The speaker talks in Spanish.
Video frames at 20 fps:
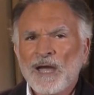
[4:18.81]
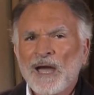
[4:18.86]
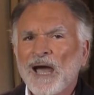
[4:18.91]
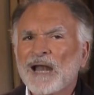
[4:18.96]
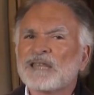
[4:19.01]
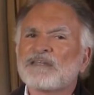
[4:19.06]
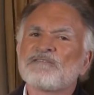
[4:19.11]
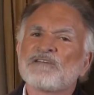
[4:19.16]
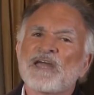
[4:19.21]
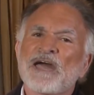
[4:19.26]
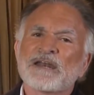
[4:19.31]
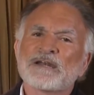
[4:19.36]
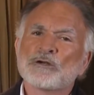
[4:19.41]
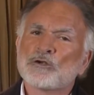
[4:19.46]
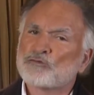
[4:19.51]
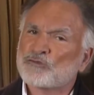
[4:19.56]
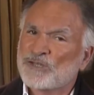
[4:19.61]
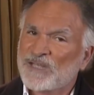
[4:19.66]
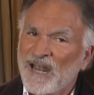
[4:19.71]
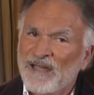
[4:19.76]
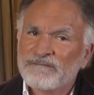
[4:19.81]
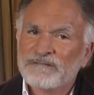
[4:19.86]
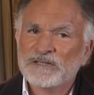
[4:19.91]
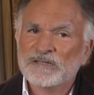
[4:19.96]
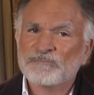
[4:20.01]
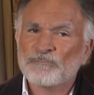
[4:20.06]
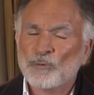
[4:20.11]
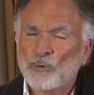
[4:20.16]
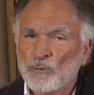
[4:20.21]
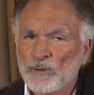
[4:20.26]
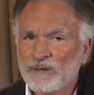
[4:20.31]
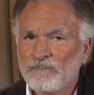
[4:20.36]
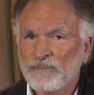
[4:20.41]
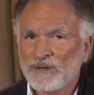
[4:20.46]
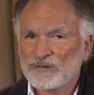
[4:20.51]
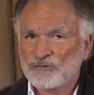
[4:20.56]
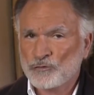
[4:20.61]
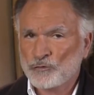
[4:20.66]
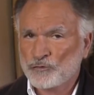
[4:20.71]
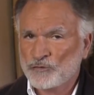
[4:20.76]
aliviar los graves
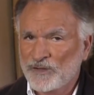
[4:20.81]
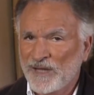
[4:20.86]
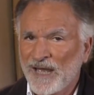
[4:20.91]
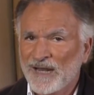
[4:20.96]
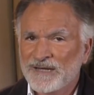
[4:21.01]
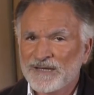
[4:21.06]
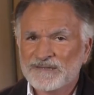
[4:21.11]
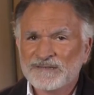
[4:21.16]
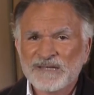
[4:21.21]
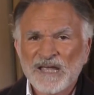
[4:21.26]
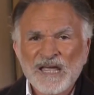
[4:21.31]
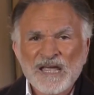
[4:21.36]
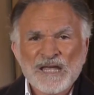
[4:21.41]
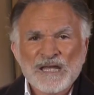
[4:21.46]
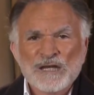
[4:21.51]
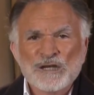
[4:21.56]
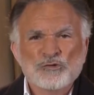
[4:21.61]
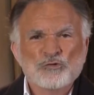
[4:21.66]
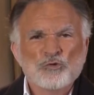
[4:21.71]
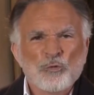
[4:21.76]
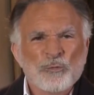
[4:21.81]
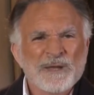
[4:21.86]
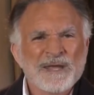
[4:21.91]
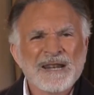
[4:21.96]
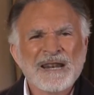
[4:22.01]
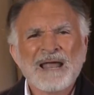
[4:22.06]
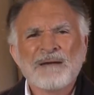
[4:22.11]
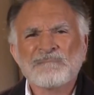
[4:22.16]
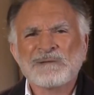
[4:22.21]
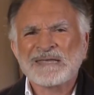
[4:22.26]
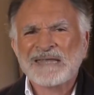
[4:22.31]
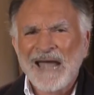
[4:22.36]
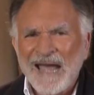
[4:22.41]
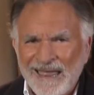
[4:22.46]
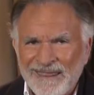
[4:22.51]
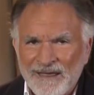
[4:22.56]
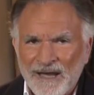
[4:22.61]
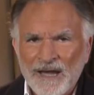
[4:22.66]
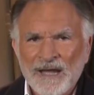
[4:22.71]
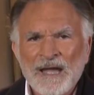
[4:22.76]
problemas sociales y subir la
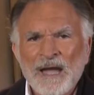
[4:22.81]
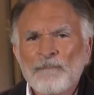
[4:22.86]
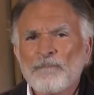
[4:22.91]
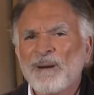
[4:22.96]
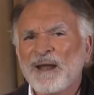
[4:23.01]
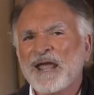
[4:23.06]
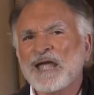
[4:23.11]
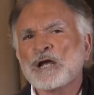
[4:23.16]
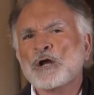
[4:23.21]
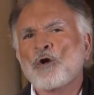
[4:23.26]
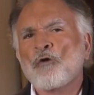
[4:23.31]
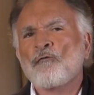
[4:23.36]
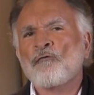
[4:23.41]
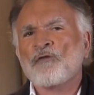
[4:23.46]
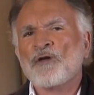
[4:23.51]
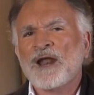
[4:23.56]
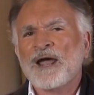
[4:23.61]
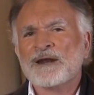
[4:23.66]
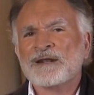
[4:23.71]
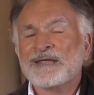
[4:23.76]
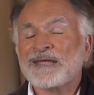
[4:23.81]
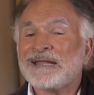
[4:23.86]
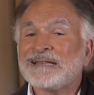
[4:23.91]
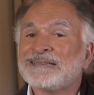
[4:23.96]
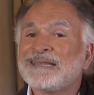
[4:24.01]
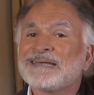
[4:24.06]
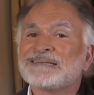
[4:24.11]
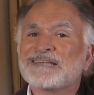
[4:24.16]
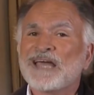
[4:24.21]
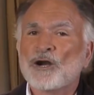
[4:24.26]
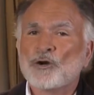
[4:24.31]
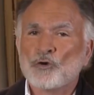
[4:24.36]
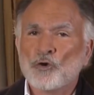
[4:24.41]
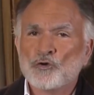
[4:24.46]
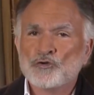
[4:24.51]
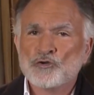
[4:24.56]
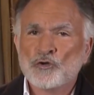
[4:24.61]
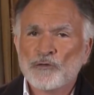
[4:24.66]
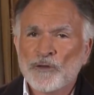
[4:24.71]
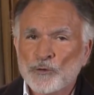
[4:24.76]
mirada para encontrar el
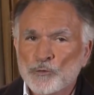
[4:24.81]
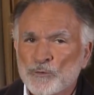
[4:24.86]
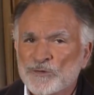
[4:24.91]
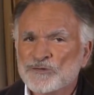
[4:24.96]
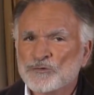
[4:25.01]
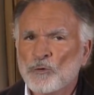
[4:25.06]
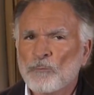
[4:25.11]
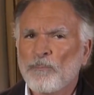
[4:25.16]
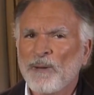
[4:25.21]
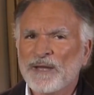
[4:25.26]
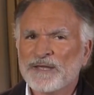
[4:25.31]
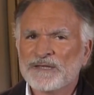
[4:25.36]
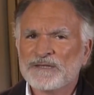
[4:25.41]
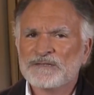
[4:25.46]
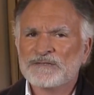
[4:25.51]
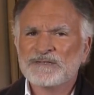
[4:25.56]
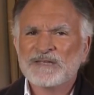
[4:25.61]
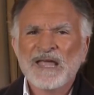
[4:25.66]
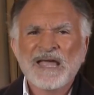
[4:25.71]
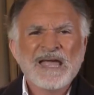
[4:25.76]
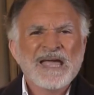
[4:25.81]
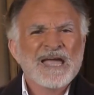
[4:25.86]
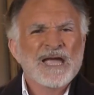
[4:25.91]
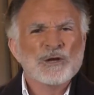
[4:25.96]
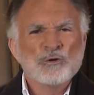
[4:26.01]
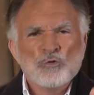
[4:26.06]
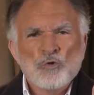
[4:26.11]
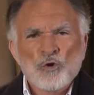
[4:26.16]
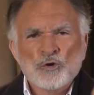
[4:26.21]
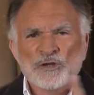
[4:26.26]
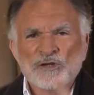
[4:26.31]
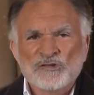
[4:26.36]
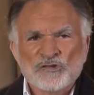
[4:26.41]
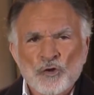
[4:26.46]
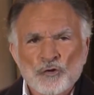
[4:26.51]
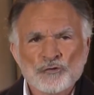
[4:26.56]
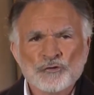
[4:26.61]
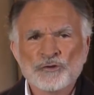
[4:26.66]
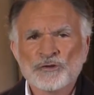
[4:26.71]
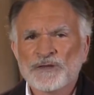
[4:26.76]
desarrollo de nuestro país en un
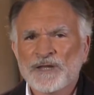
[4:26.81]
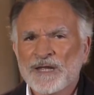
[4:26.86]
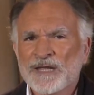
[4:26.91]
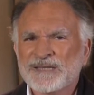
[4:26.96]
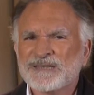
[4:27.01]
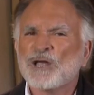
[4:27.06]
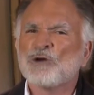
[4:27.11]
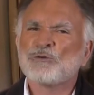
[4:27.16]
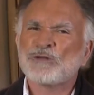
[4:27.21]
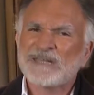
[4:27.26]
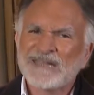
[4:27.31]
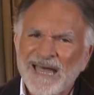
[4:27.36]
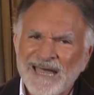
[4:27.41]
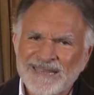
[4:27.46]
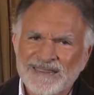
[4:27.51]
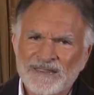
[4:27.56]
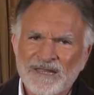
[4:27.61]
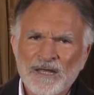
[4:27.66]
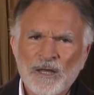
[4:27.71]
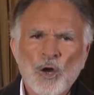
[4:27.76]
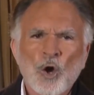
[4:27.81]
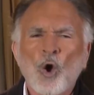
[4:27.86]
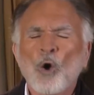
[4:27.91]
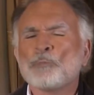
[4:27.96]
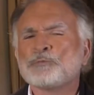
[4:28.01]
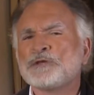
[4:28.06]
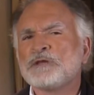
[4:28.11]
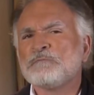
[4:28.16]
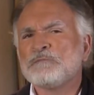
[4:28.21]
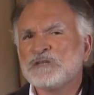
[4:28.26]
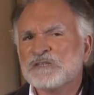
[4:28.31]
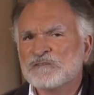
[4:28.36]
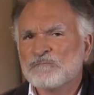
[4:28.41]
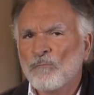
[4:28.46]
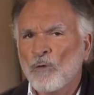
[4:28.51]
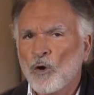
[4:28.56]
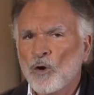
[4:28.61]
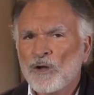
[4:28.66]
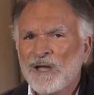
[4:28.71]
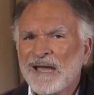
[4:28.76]
horizonte de unidad,
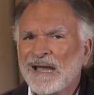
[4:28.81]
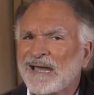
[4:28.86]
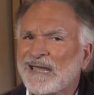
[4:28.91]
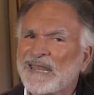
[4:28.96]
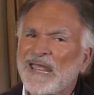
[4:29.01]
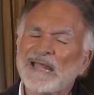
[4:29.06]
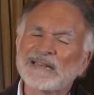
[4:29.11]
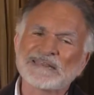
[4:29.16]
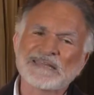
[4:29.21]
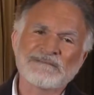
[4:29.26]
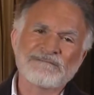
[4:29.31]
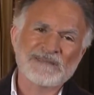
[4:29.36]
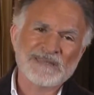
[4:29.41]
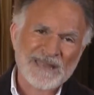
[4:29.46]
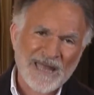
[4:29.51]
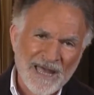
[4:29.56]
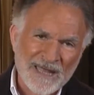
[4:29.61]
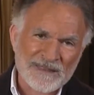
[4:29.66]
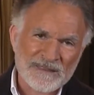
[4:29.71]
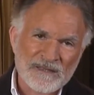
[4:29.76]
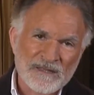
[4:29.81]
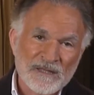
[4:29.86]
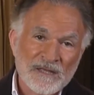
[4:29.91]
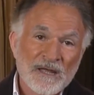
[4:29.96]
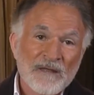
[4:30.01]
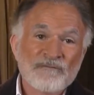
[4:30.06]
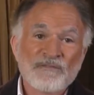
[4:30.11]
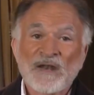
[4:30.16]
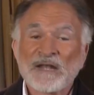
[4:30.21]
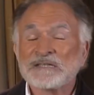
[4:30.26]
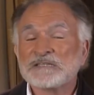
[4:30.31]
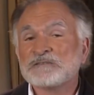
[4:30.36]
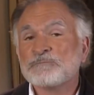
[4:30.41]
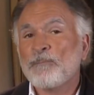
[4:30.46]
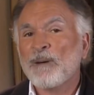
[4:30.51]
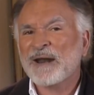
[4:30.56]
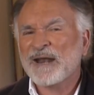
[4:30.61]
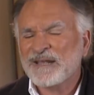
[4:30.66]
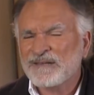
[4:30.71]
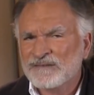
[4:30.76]
optimismo, creatividad,
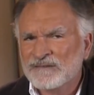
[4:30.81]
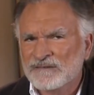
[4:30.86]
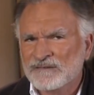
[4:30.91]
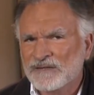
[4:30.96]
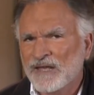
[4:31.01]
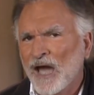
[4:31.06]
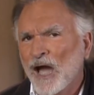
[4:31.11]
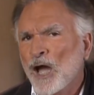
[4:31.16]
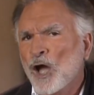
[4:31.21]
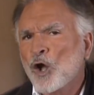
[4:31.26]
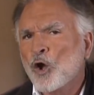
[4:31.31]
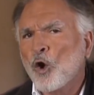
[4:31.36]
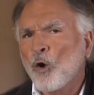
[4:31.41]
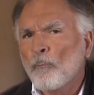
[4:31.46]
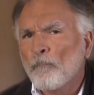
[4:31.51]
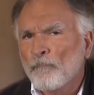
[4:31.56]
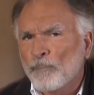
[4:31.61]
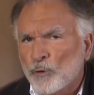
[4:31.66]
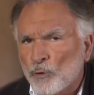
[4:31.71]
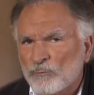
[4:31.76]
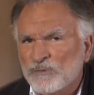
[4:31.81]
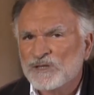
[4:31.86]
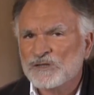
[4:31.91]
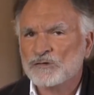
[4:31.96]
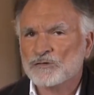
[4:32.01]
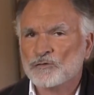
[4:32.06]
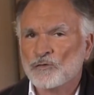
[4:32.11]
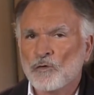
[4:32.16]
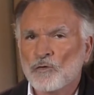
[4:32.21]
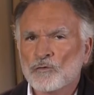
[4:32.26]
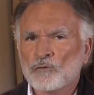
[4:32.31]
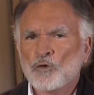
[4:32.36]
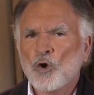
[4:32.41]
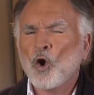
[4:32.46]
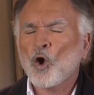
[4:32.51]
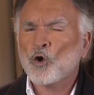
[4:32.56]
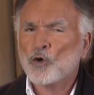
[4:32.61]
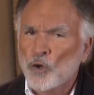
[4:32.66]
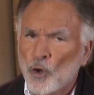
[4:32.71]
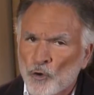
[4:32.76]
transparencia, compromiso,
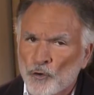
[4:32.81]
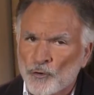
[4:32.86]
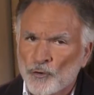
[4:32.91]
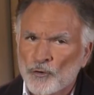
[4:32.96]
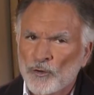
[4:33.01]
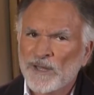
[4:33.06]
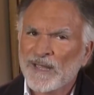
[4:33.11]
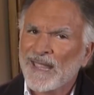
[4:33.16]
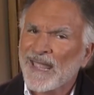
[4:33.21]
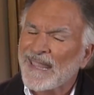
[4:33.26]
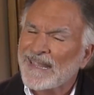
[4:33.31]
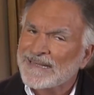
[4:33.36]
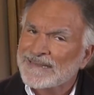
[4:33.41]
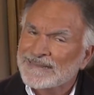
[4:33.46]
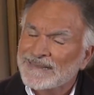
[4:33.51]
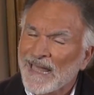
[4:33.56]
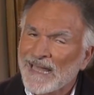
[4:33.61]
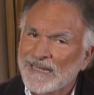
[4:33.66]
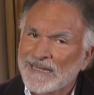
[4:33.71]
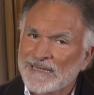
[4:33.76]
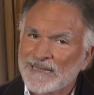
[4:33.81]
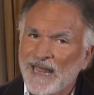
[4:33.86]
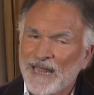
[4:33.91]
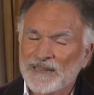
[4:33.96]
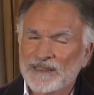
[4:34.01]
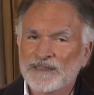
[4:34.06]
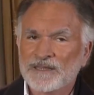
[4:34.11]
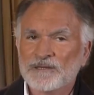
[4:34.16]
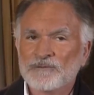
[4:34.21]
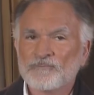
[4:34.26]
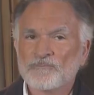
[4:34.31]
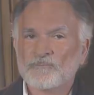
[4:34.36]
honor e integridad.